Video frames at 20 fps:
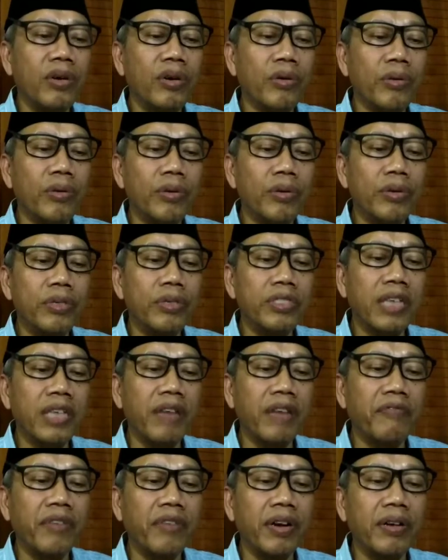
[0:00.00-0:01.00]
who
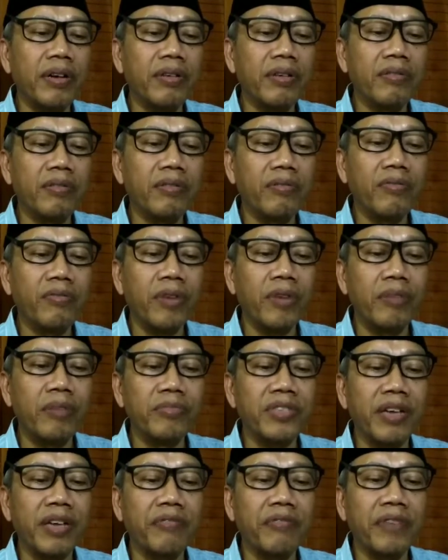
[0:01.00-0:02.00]
suffer from
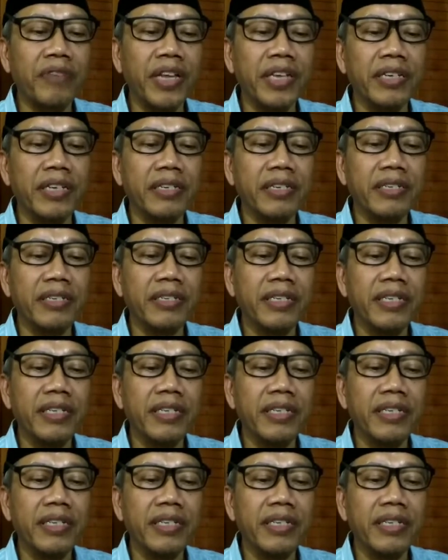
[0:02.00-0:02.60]
suffering.